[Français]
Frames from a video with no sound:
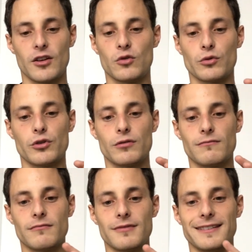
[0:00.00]
Donc
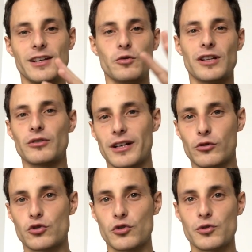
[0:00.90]
dès qu'on attend
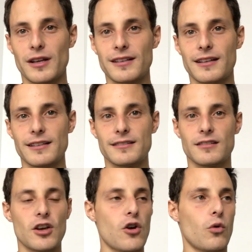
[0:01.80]
quelque chose sur Internet,
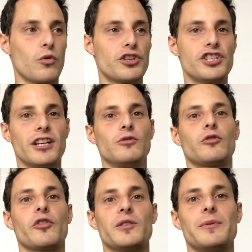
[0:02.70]
on check
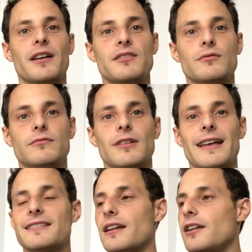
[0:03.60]
notre respiration.
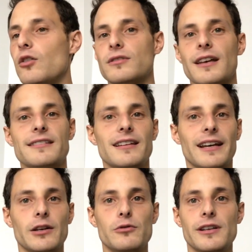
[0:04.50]
Est-ce qu'elle est lente Est-ce qu'elle est
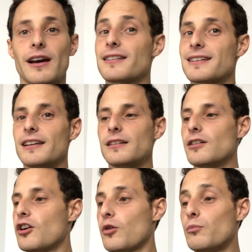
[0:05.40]
régulière Est-ce qu'elle
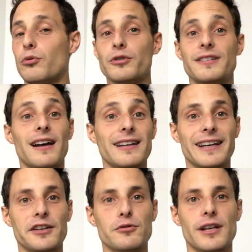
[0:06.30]
est brutale et
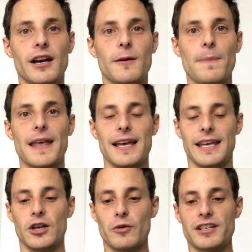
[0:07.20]
irrégulière
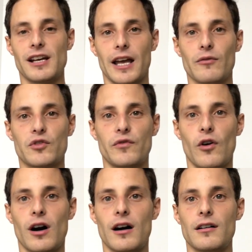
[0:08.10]
Et quoi qu'il arrive, on se
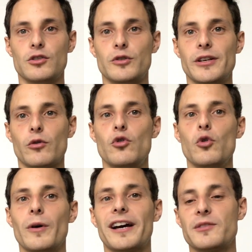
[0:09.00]
fort à tenir une
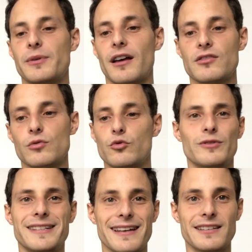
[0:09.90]
longue respiration
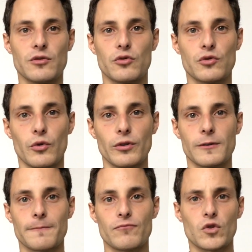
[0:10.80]
d'une quinzaine de
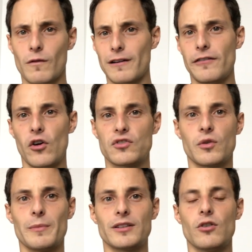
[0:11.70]
secondes. On va le faire
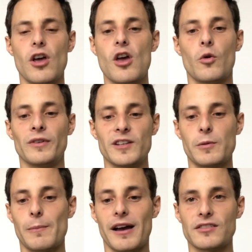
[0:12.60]
ensemble maintenant. On
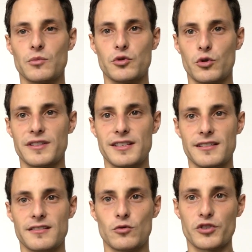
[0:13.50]
inspire par exemple sur
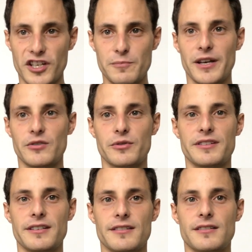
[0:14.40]
6. Donc j'inspire sur
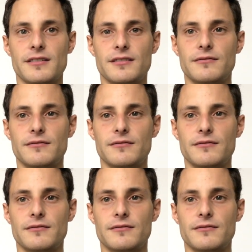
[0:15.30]
6.